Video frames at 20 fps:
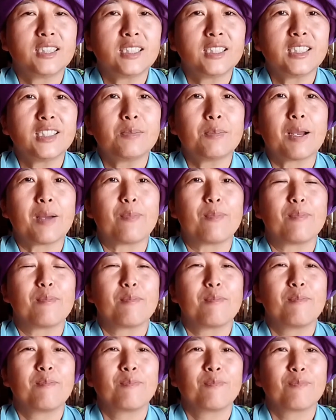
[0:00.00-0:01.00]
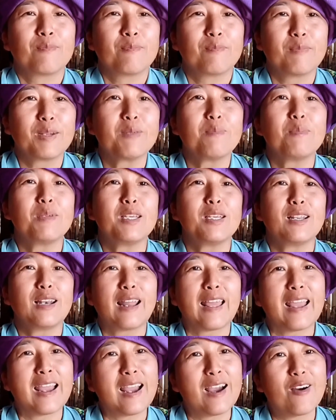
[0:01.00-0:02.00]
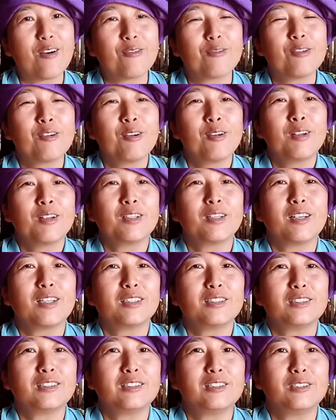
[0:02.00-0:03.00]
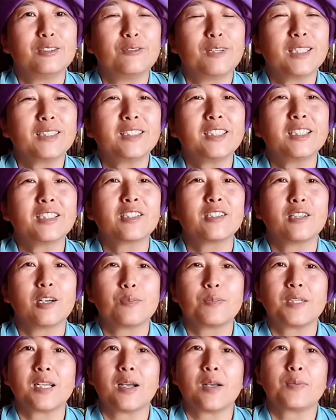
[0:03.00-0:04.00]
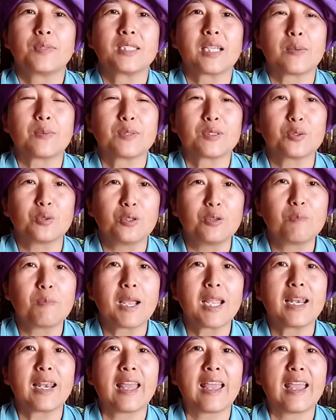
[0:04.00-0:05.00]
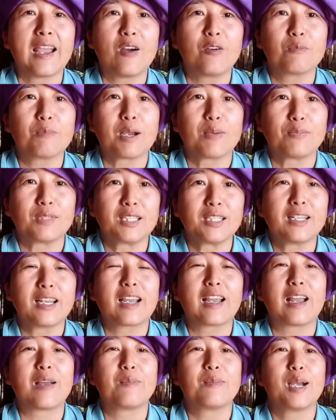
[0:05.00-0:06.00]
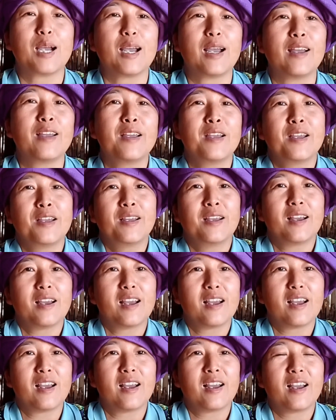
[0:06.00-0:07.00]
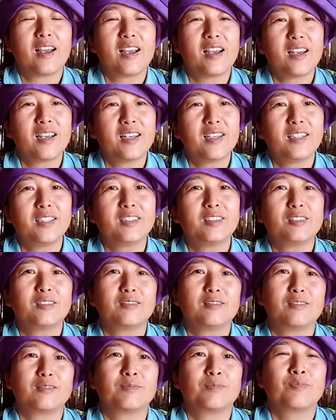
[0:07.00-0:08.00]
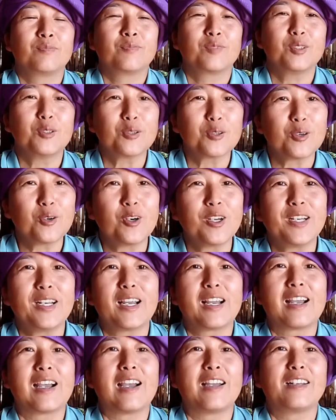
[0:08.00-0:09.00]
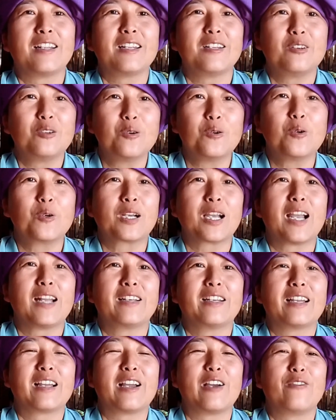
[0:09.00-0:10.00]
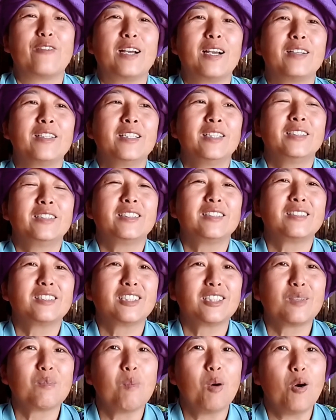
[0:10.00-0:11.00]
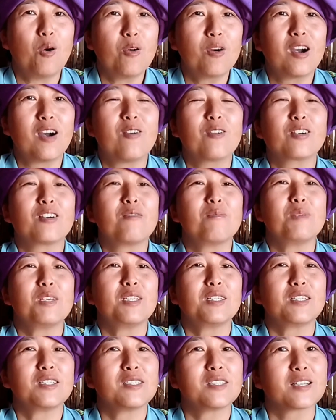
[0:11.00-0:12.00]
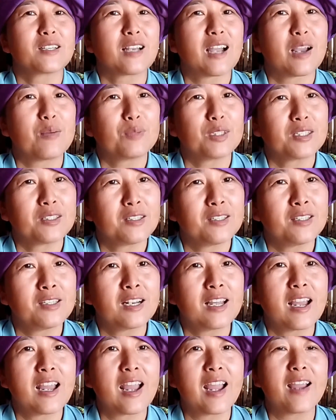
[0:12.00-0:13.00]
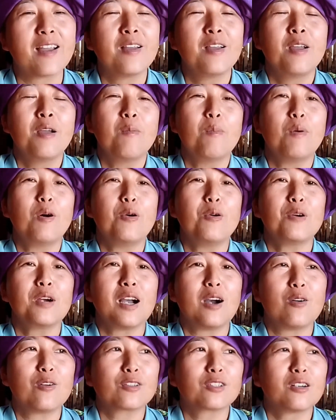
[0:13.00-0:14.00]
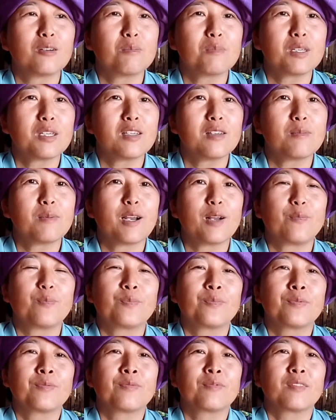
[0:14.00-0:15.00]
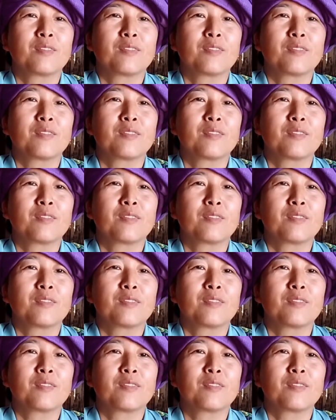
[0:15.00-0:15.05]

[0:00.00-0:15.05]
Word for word: ที่แบบไม่มีแล้วแล้วหรือว่าที่เกือบจะสับสูญไปแล้วแบบนี้นะคะมาให้ทุกคนนะคะได้ดูกันนะคะว่าจริงๆ มงเขาก็มีกิจกรรมอย่างนี้นะมงเขาก็มีแบบ